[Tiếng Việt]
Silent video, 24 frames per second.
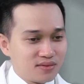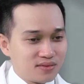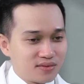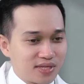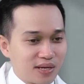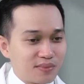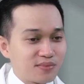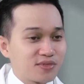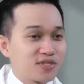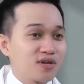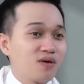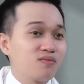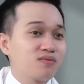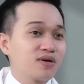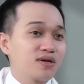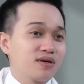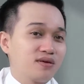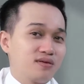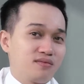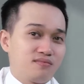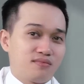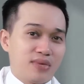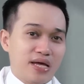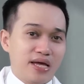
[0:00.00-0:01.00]
chăm sóc
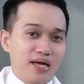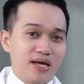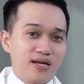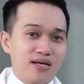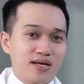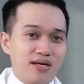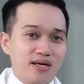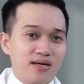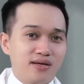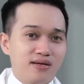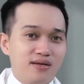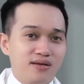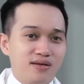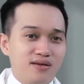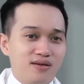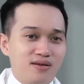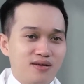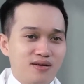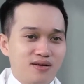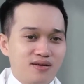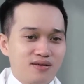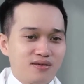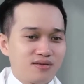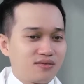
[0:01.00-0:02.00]
bé này, ha
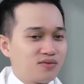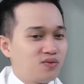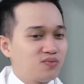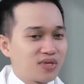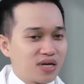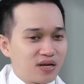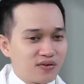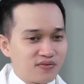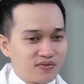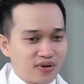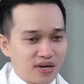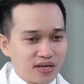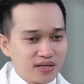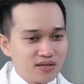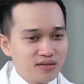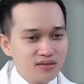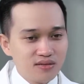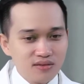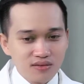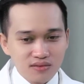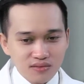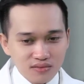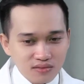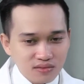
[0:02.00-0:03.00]
chúng ta
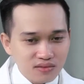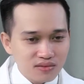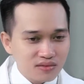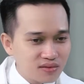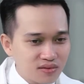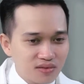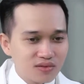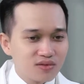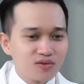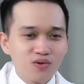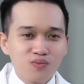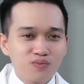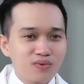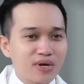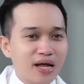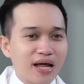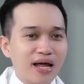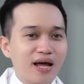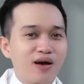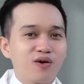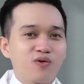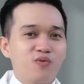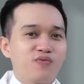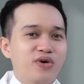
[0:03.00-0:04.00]
phải lúc
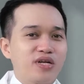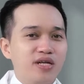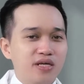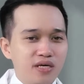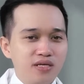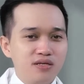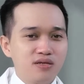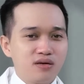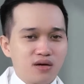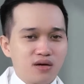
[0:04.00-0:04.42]
nào cũng phải để ý